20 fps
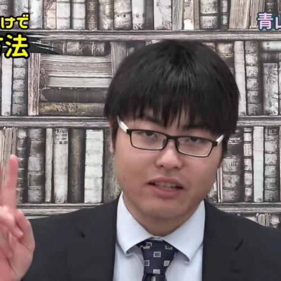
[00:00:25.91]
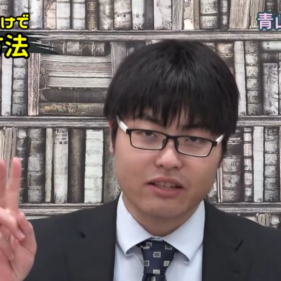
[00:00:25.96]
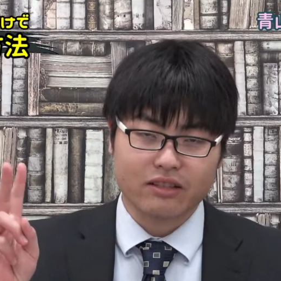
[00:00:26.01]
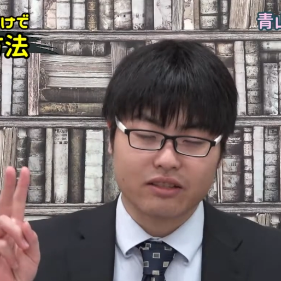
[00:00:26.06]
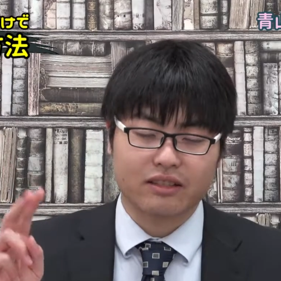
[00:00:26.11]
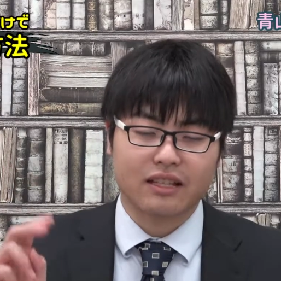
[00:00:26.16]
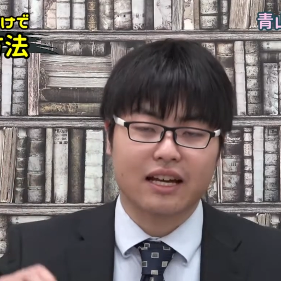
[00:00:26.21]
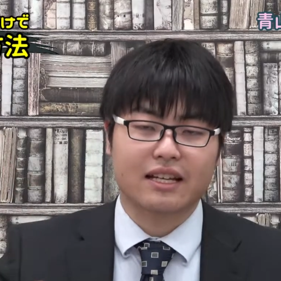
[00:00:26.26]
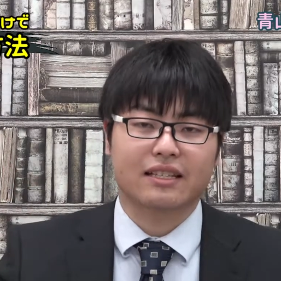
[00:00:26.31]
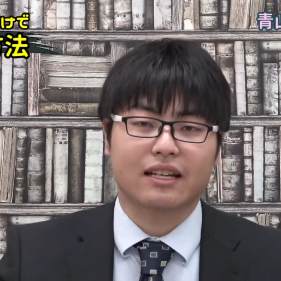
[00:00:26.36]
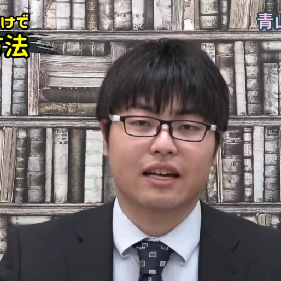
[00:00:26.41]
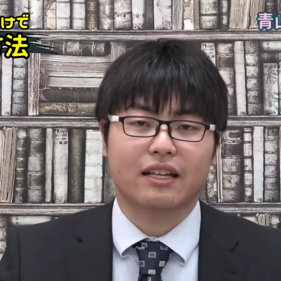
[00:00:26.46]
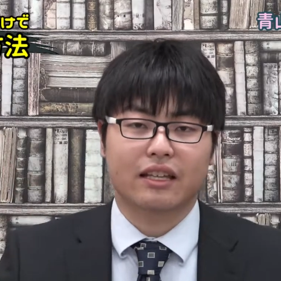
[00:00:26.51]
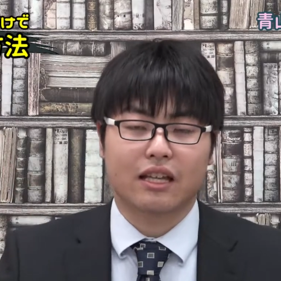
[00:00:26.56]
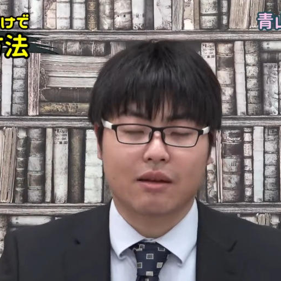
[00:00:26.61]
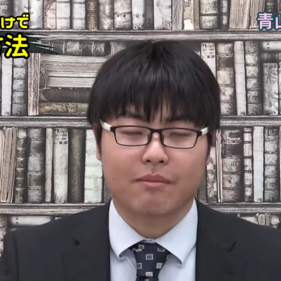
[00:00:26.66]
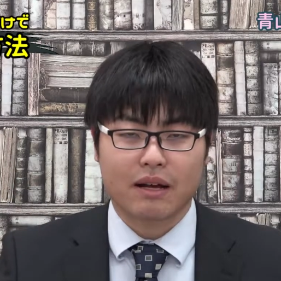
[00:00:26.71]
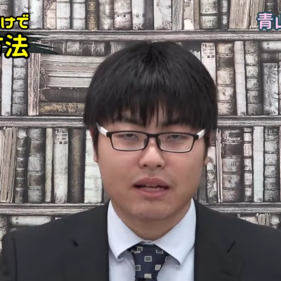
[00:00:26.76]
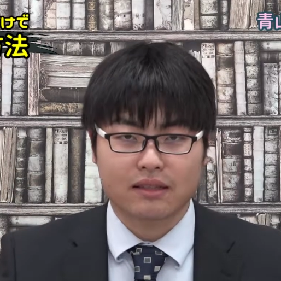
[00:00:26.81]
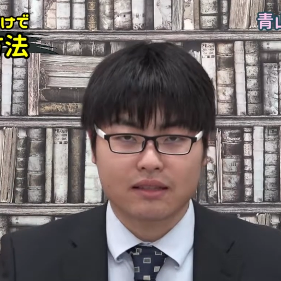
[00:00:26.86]
出題され
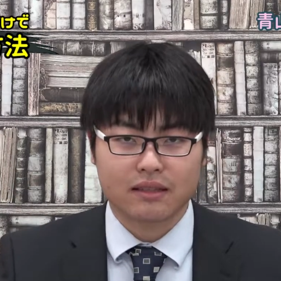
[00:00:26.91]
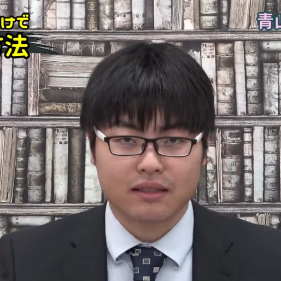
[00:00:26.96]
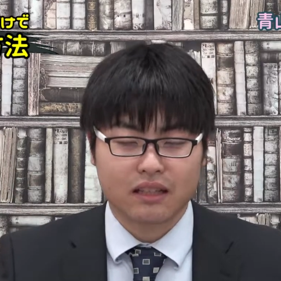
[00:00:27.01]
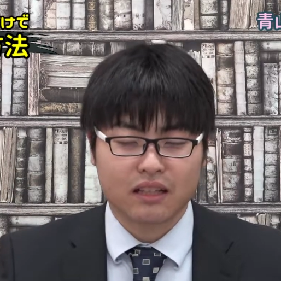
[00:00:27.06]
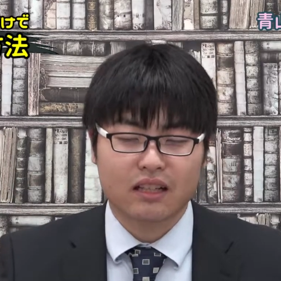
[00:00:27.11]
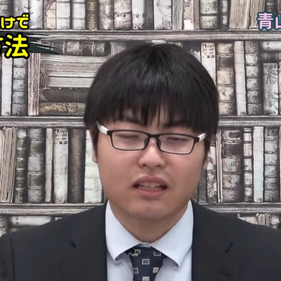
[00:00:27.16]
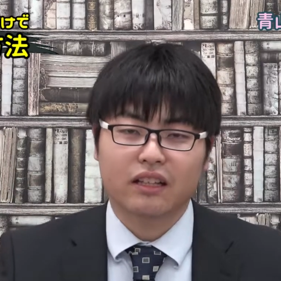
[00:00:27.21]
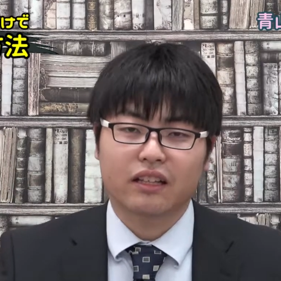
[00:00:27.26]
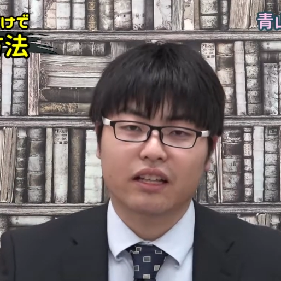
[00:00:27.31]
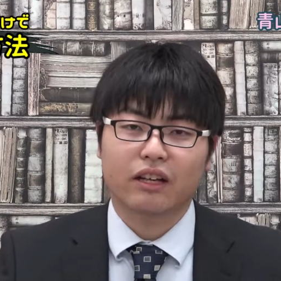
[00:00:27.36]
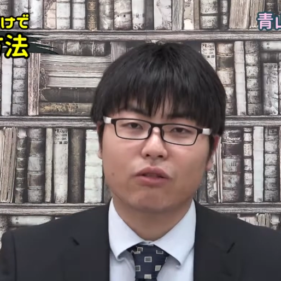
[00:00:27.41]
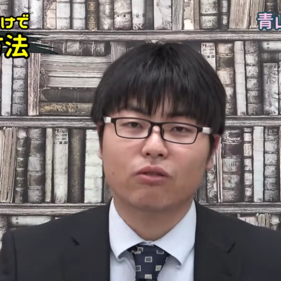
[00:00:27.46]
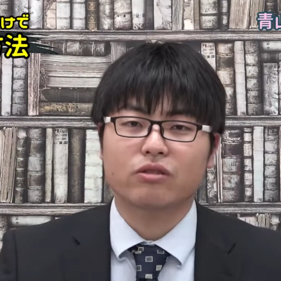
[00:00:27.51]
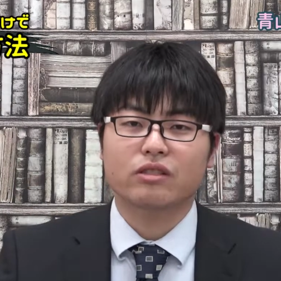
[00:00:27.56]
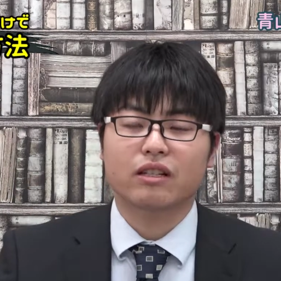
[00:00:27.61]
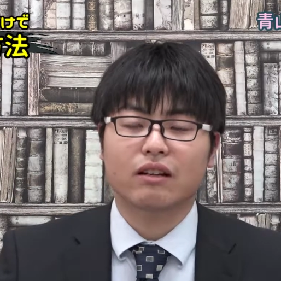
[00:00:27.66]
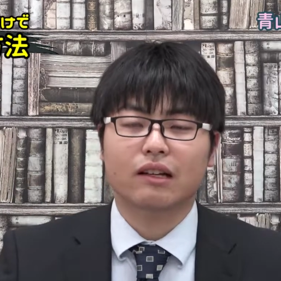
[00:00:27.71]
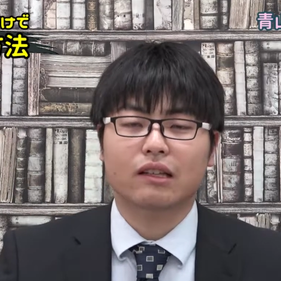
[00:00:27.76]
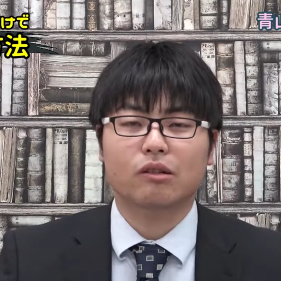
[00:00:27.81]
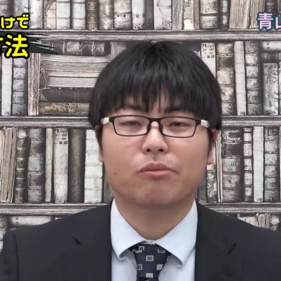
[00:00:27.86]
ていますこ
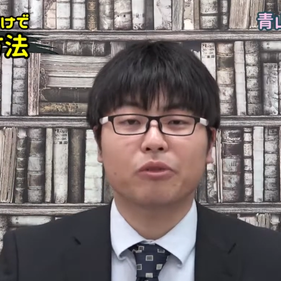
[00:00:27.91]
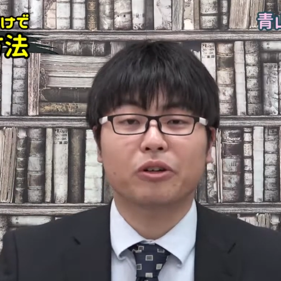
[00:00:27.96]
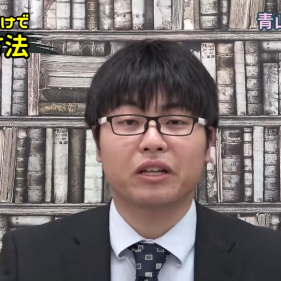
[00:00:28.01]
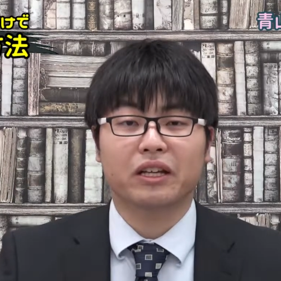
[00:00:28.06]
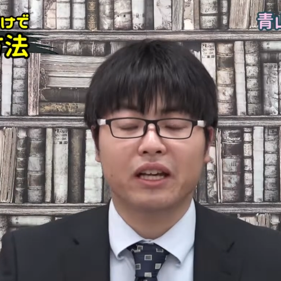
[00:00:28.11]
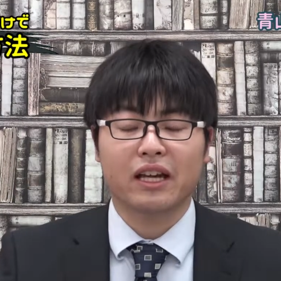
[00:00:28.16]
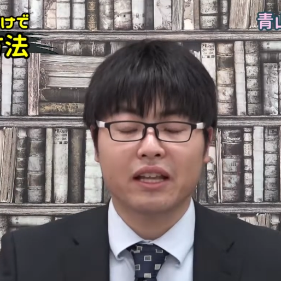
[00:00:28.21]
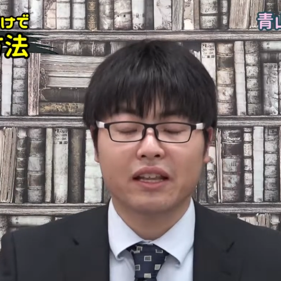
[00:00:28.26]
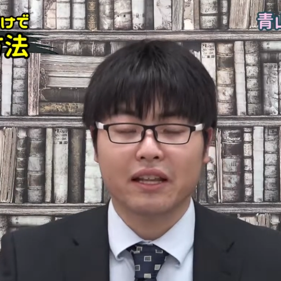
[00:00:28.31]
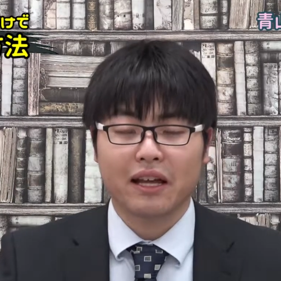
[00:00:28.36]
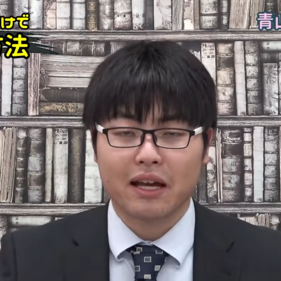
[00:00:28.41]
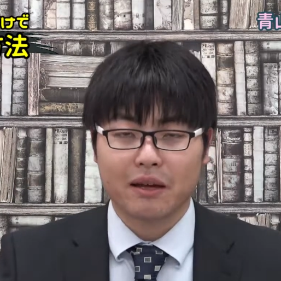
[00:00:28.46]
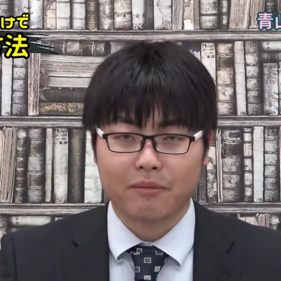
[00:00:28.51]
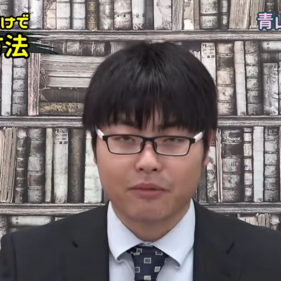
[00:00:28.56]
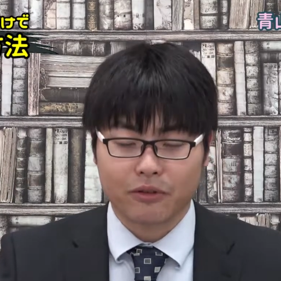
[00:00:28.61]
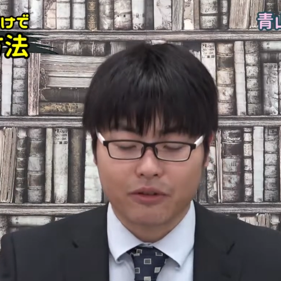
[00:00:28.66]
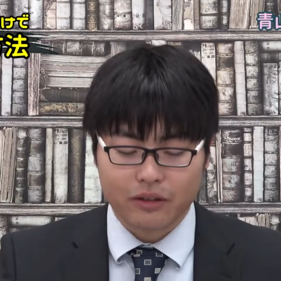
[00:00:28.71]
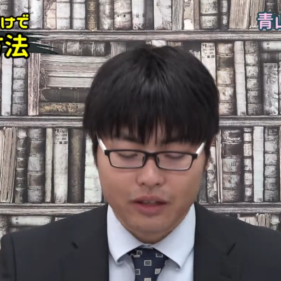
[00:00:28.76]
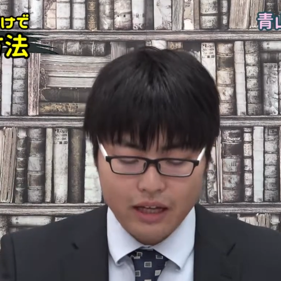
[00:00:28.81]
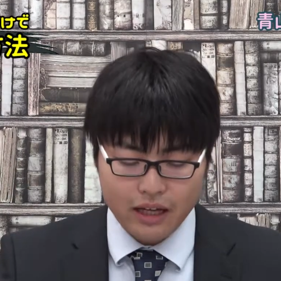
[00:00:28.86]
ちらはともに現代
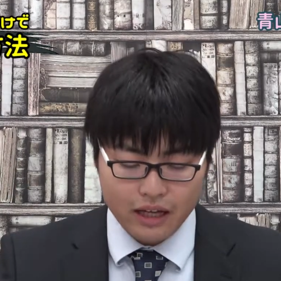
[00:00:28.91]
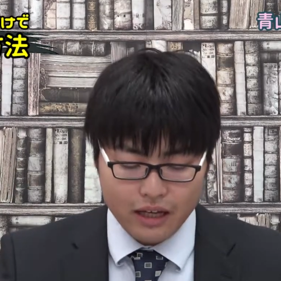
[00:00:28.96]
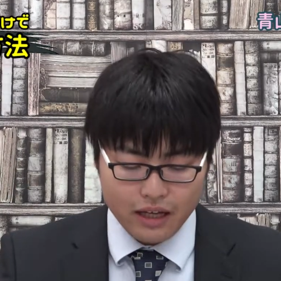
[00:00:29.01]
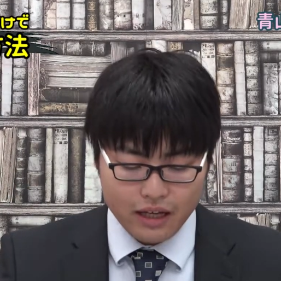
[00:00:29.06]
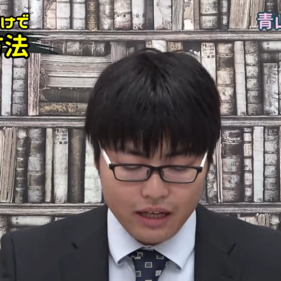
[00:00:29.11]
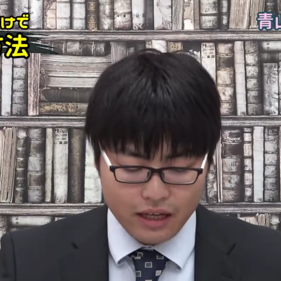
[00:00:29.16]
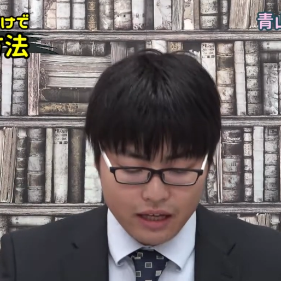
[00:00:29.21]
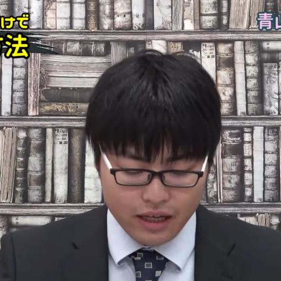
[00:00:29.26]
文で、